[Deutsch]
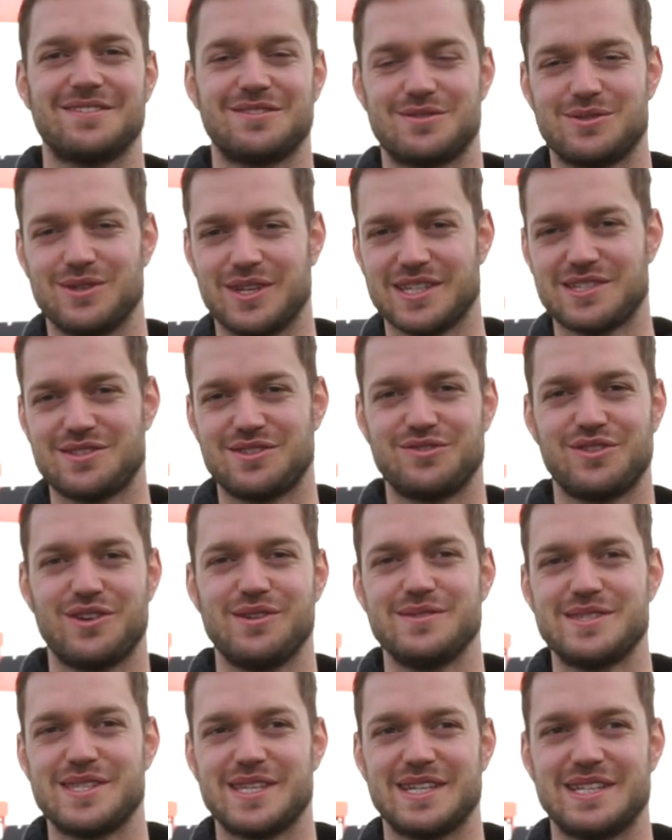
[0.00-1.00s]
zuerst, ich freue
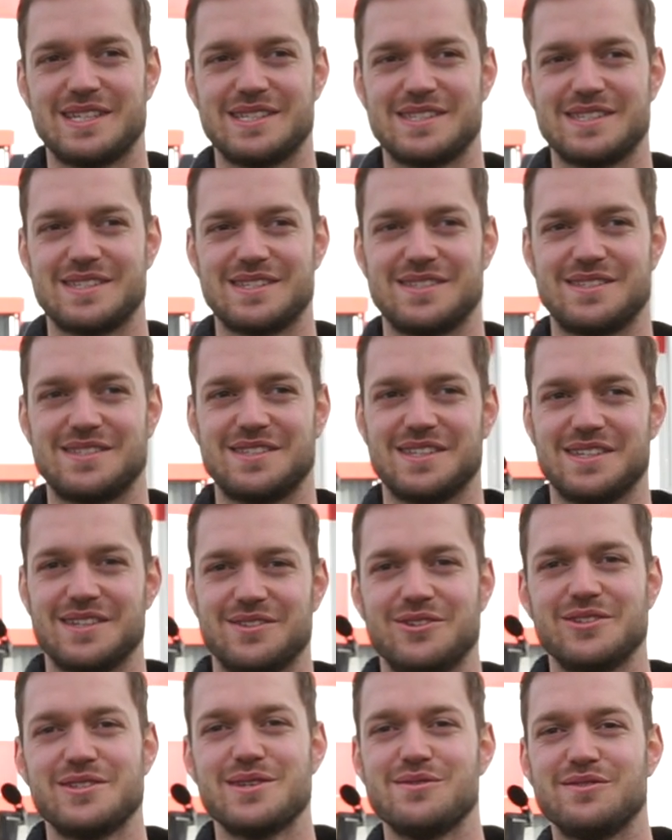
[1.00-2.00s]
mich sehr, dass das äh,
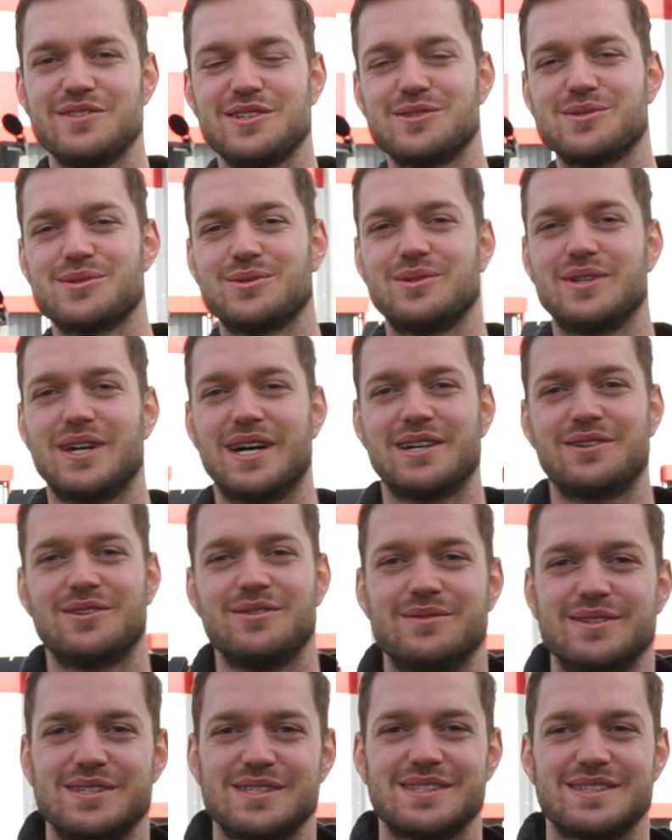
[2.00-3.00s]
Oldtime-Video so gut
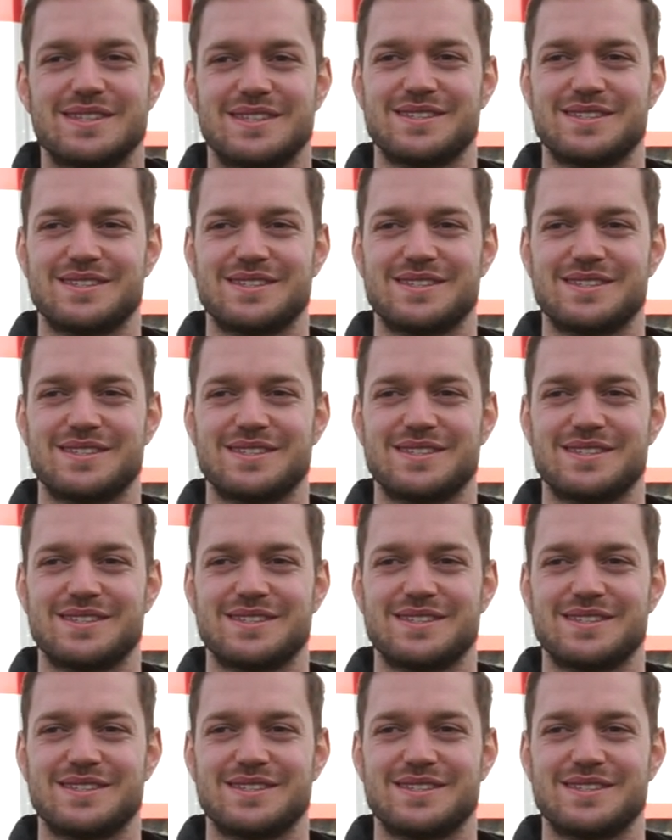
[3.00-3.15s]
ankommen ist,